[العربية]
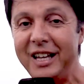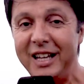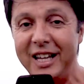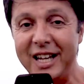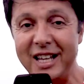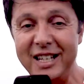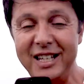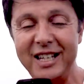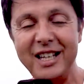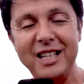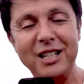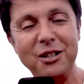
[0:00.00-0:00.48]

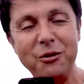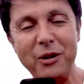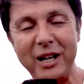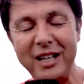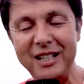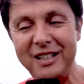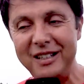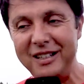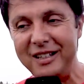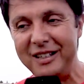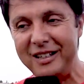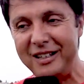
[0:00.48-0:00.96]
يعني هذا
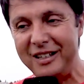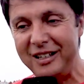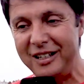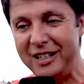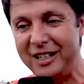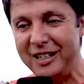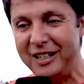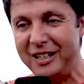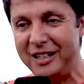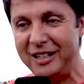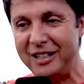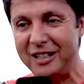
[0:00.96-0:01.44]
واحد
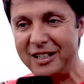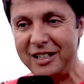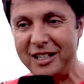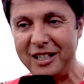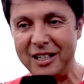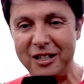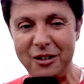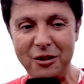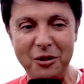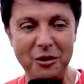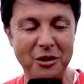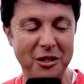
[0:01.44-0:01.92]

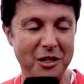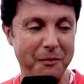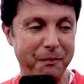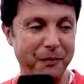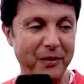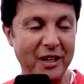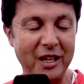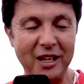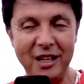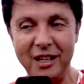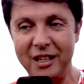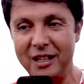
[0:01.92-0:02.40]
آه،
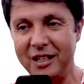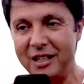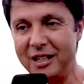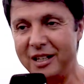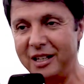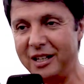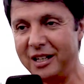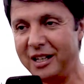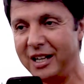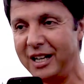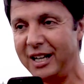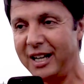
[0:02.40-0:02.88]

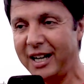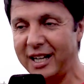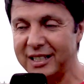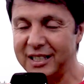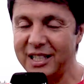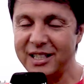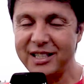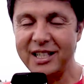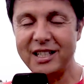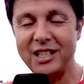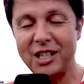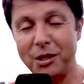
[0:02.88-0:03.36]
آه،
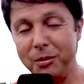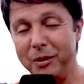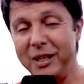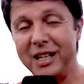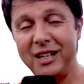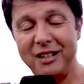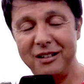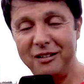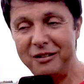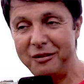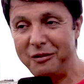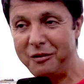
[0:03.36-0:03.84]
اقتصاد
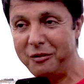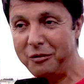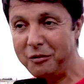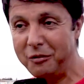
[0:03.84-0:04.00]
كبير